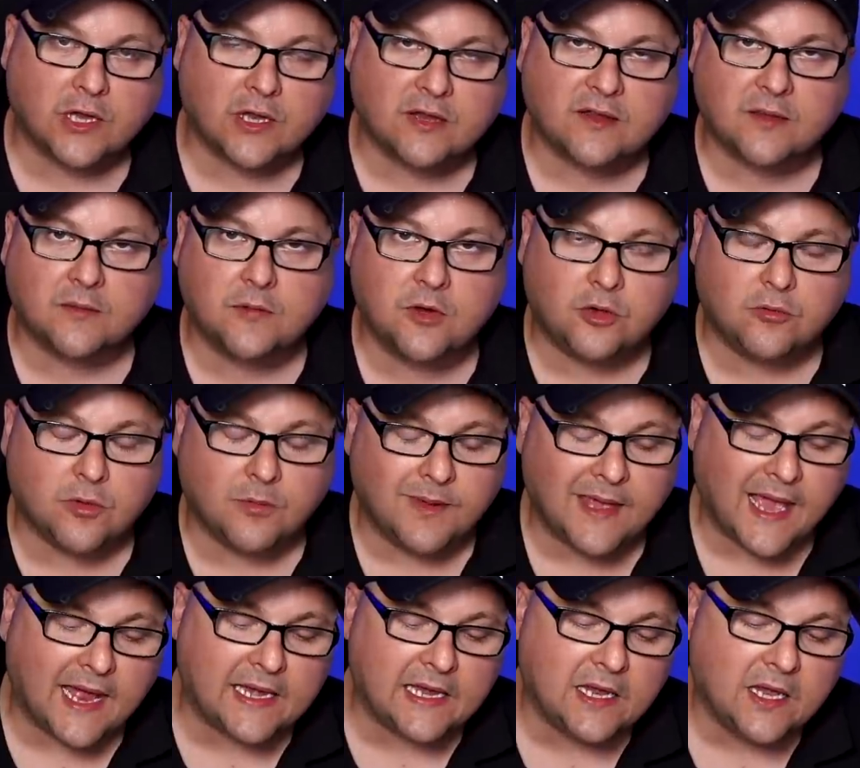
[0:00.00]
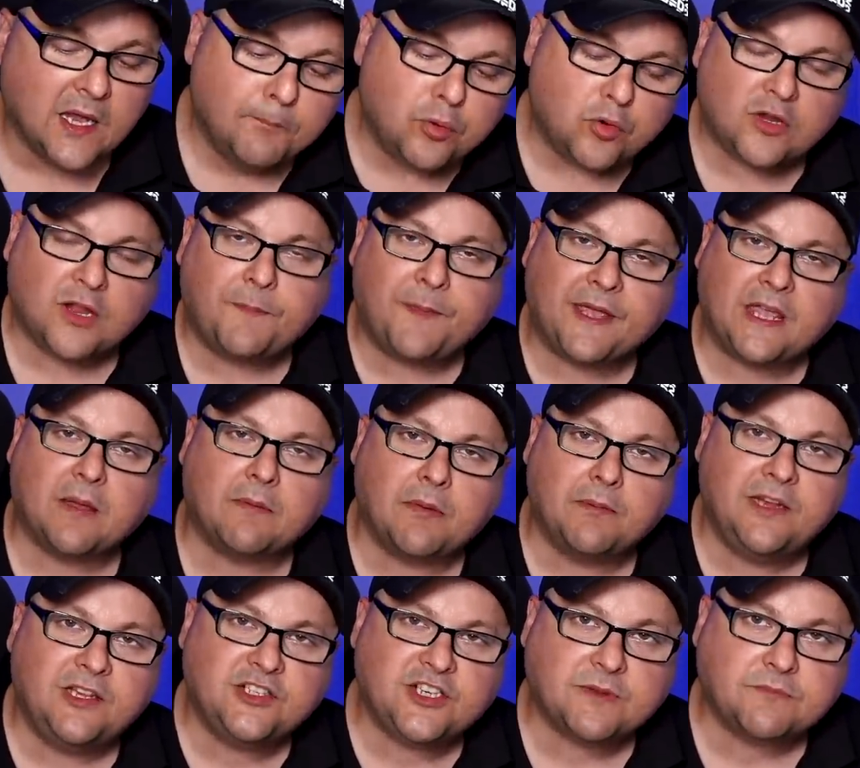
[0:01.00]
Anlatabiliyor muyum? Yani burada pek
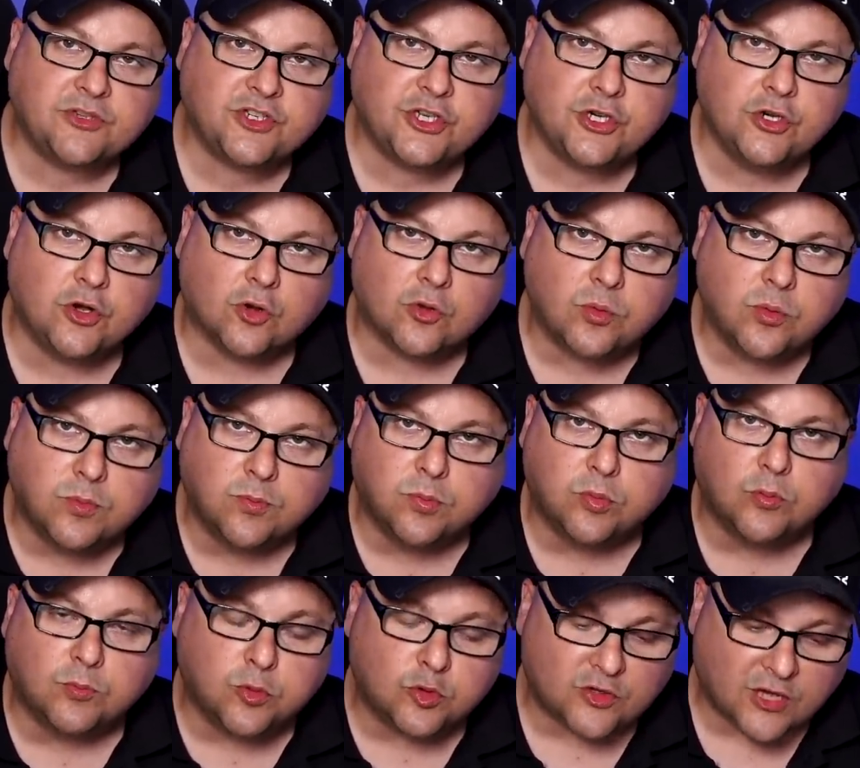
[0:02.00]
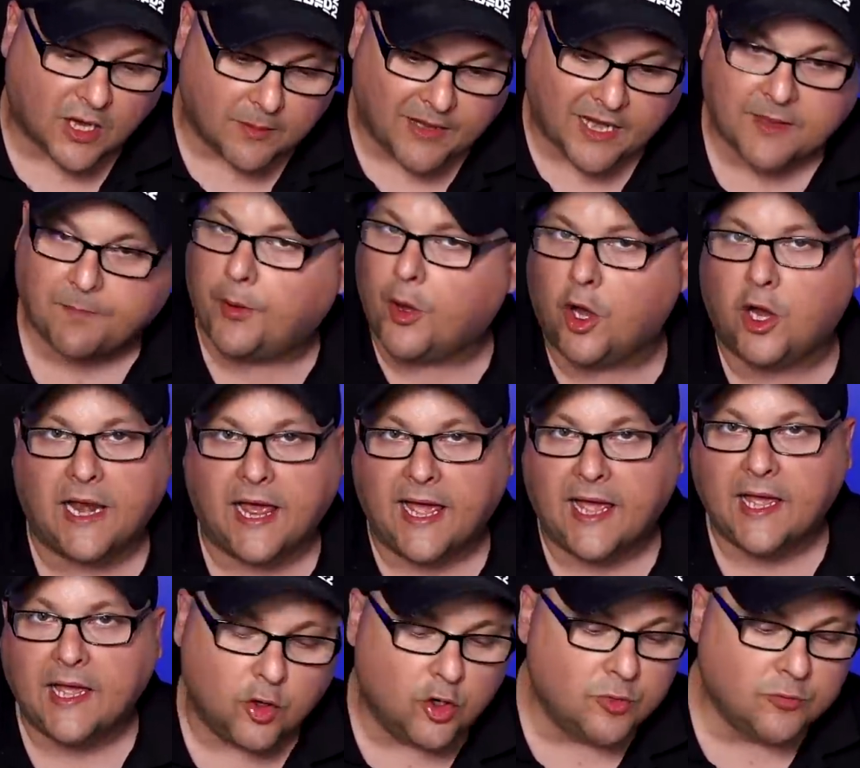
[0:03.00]
yapabilecek bir şey yok. Bu, bu, bu tabak
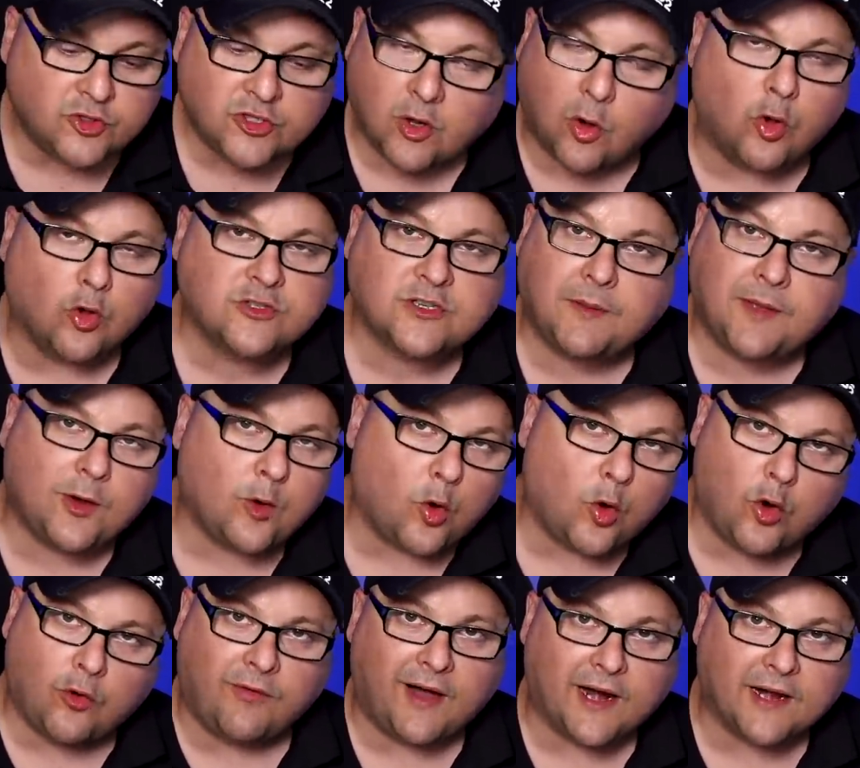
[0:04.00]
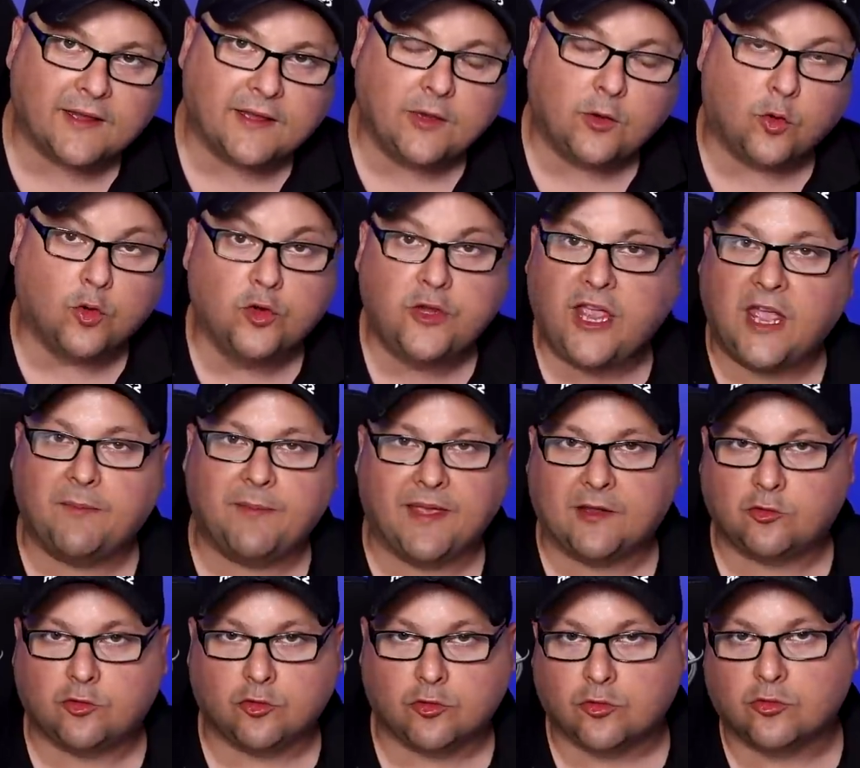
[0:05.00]
böyle ve önümüzde o zaman o var vardı onu
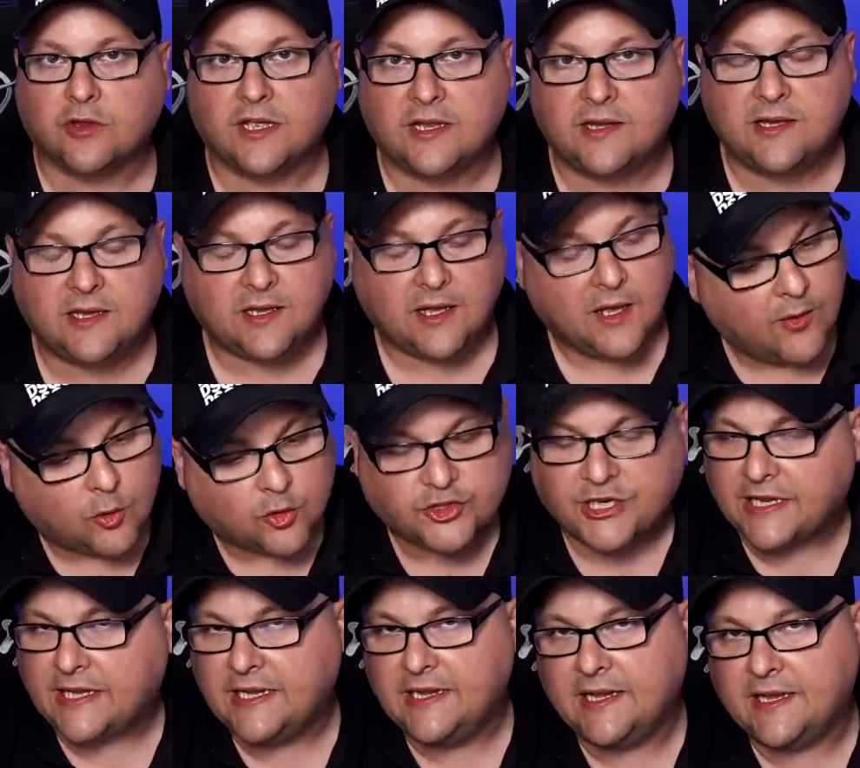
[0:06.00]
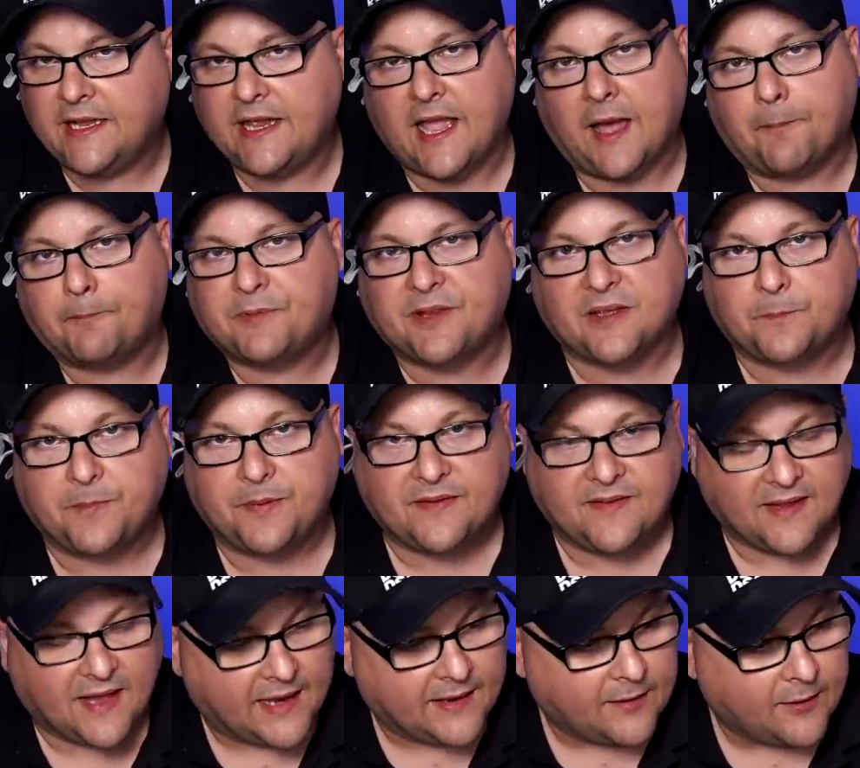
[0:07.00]
yemek zorundaydık ve o şekilde de yaptık
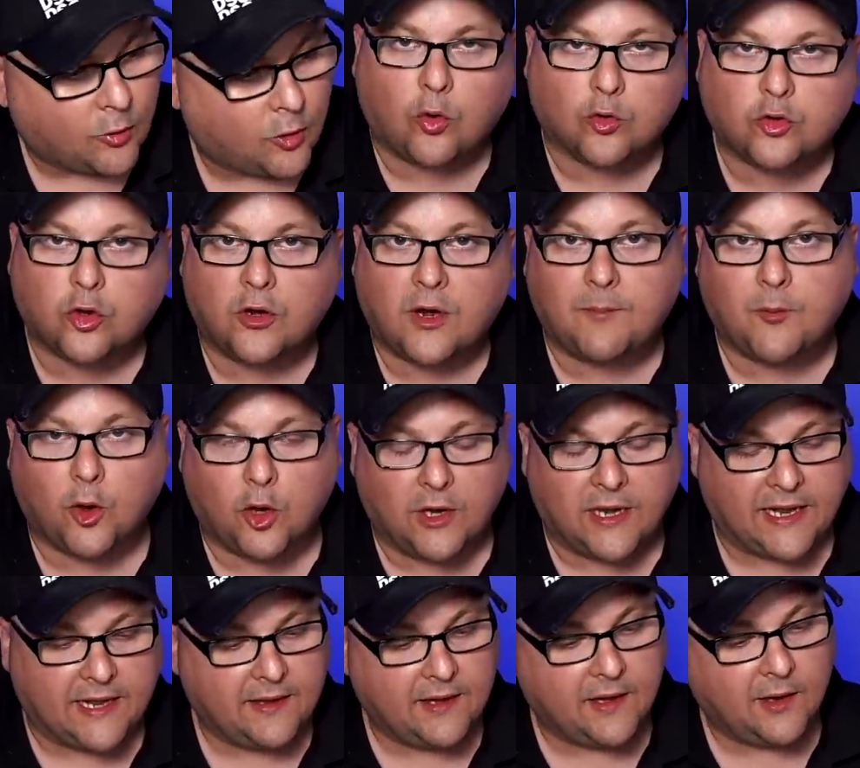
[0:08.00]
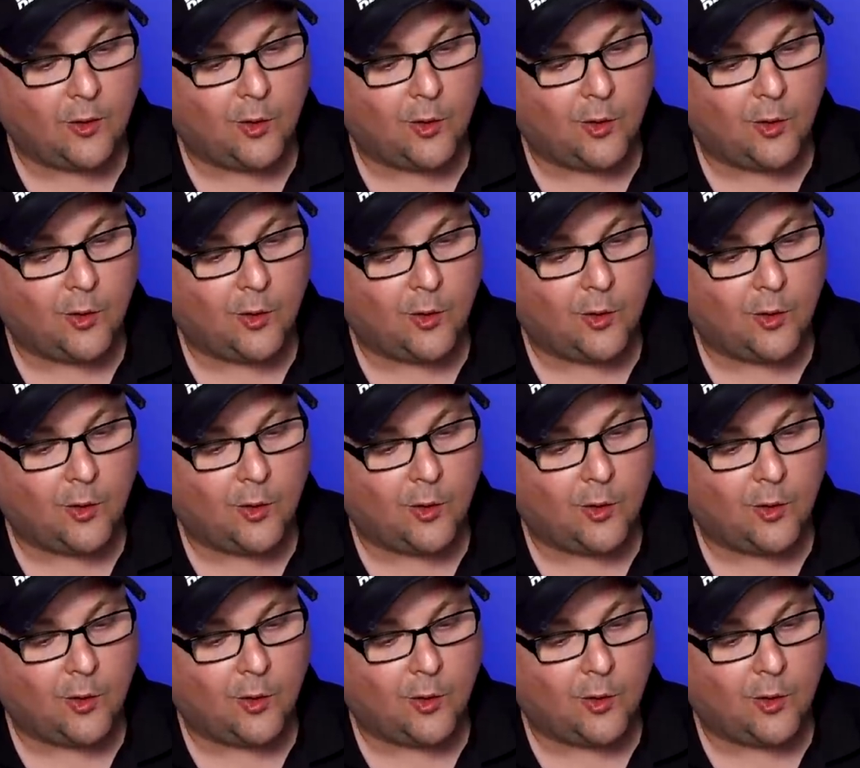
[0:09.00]
biz yani o dönem öyleydi.